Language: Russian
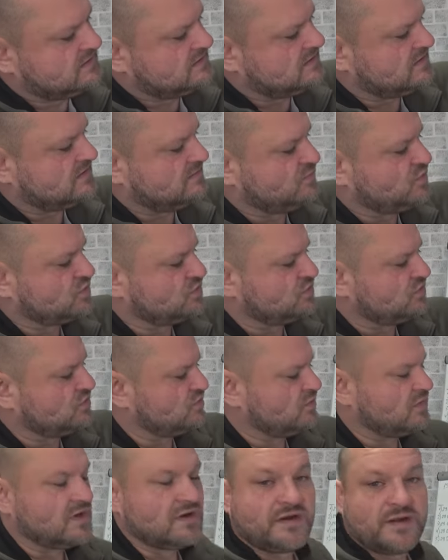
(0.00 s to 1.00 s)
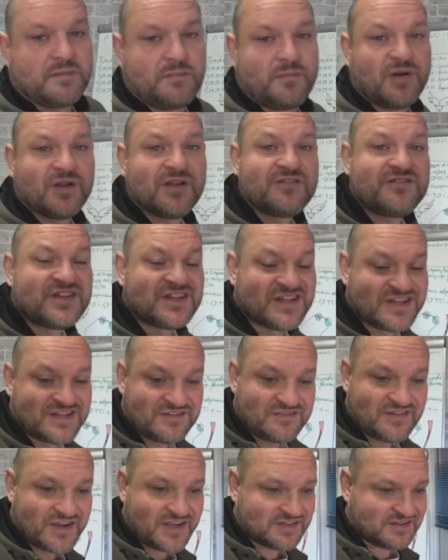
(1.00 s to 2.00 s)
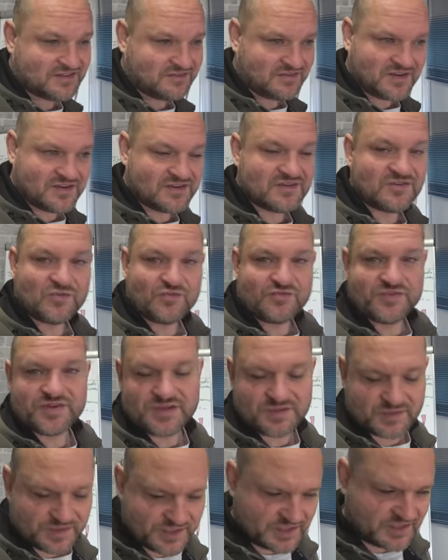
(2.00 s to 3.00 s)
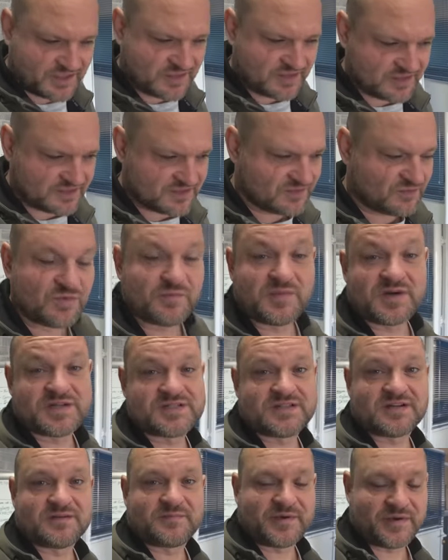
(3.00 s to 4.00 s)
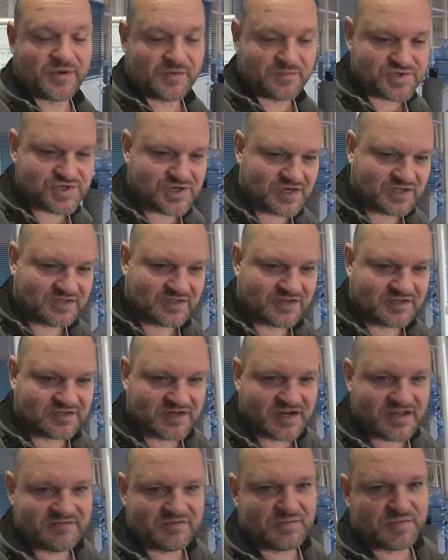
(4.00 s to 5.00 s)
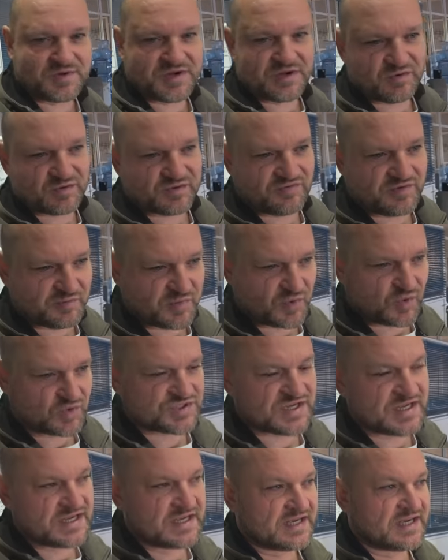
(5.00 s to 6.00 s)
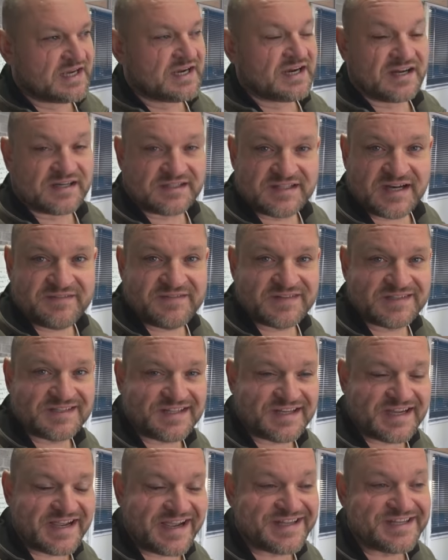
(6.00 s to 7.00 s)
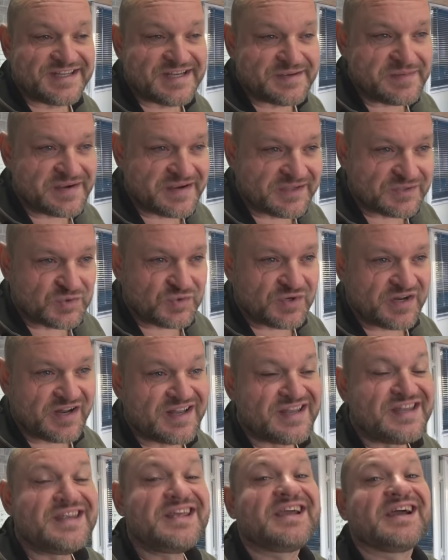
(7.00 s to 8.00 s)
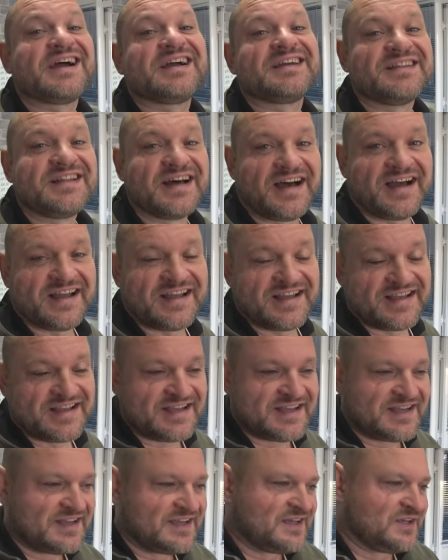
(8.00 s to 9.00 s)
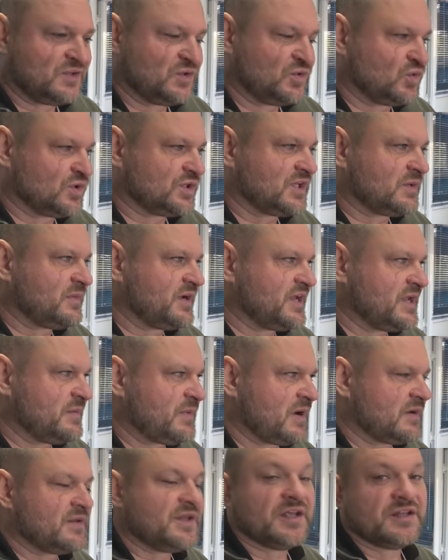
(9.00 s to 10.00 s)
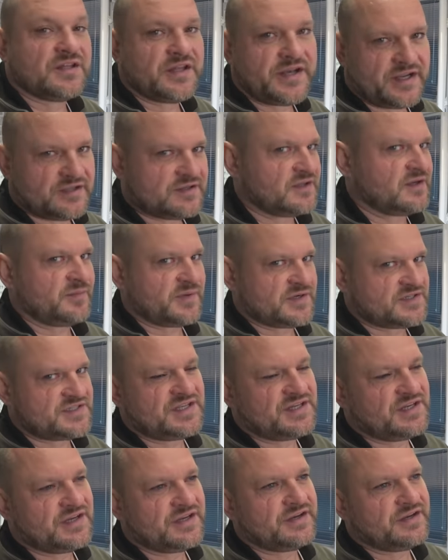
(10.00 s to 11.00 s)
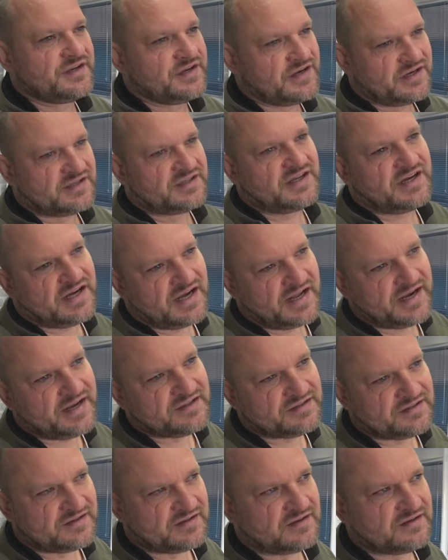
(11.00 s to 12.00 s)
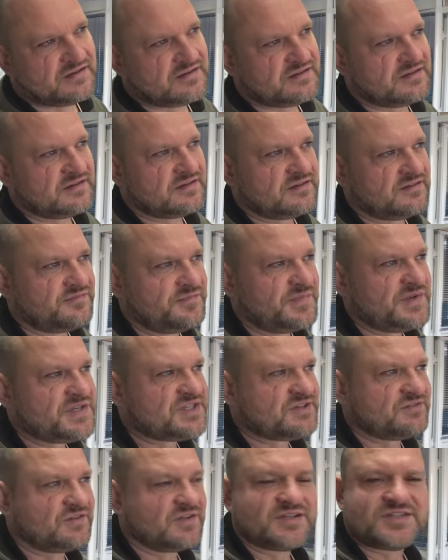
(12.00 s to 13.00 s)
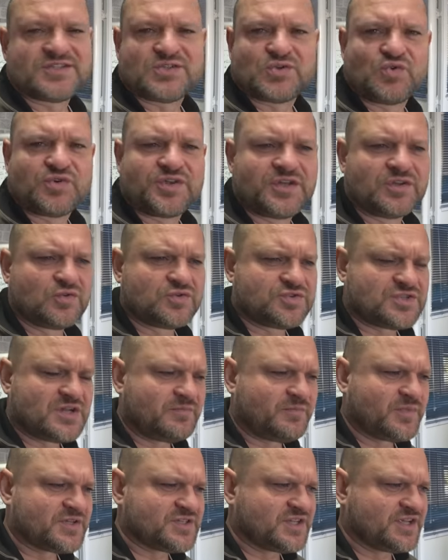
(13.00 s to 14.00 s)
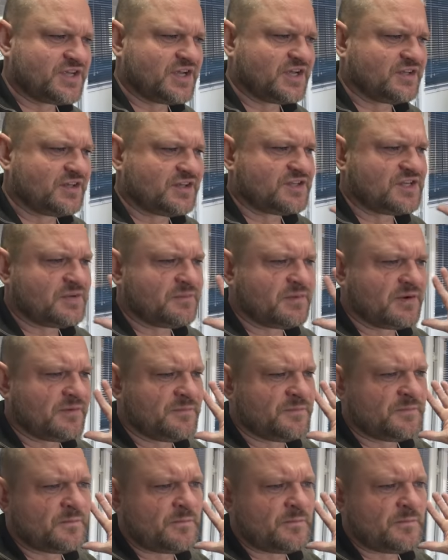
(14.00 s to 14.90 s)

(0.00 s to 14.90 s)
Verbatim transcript: на работу, грубо говоря, половина девятого. Увидел я одного мастера-приемщика на ардрайве. У меня вот вопрос. Ардрайв это такая тема, которая никогда ну вот на моей... Нет, редко, простите, не никогда, а редко э, вписывалась сроки, то есть там постоянная тема.